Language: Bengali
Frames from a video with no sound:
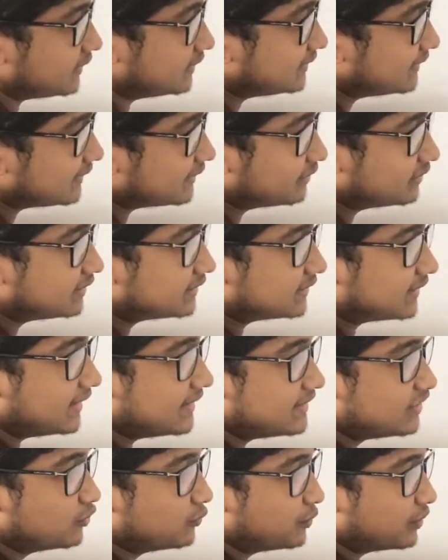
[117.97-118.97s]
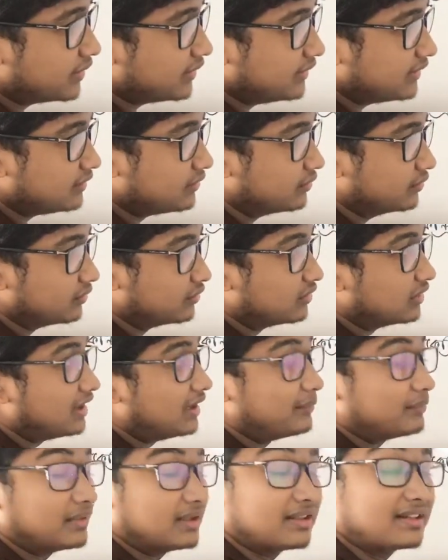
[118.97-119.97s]
সেটা হচ্ছে এই যে উপকেন্দ্রিক দূরত্ব
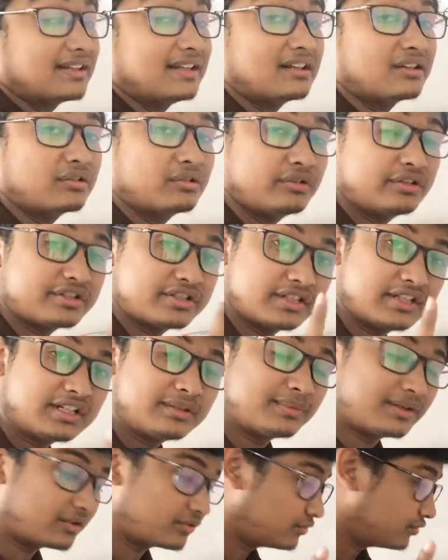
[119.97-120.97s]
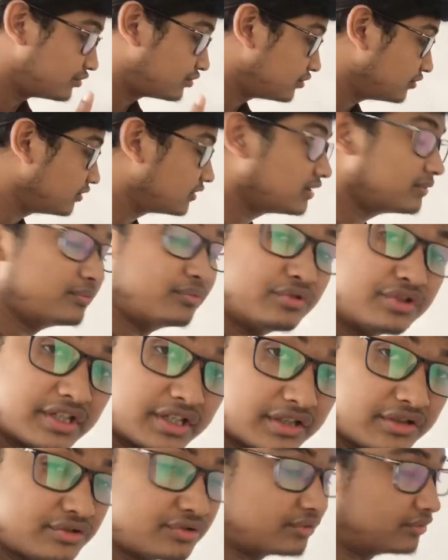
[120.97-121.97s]
আমরা ক্যালকুলেশনের বা কৌশলটা
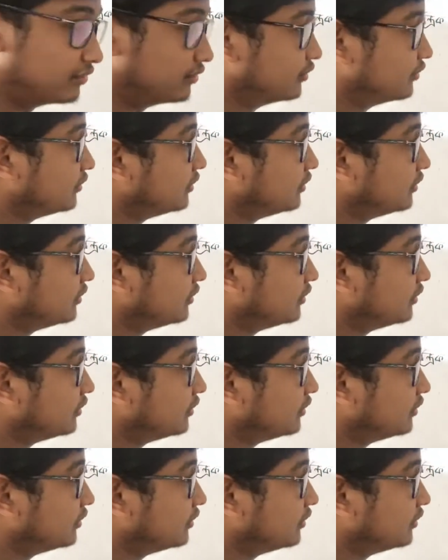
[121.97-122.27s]
বোঝার জন্য